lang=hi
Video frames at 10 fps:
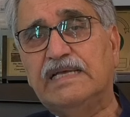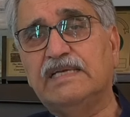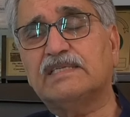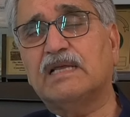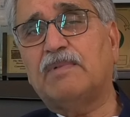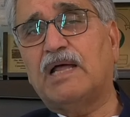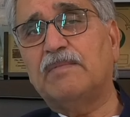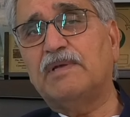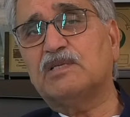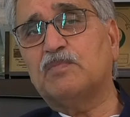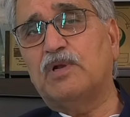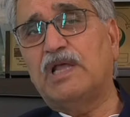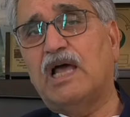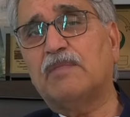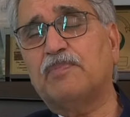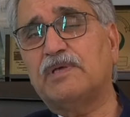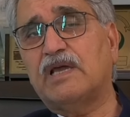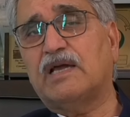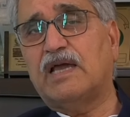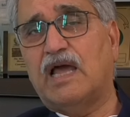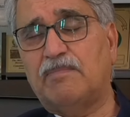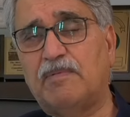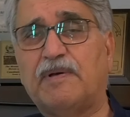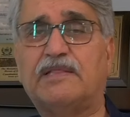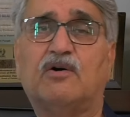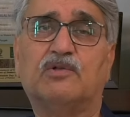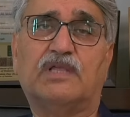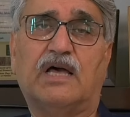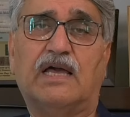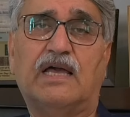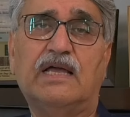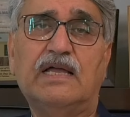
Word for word: इसके बारे में इस बुनियाद पे ये ख्याल भी पैदा होता है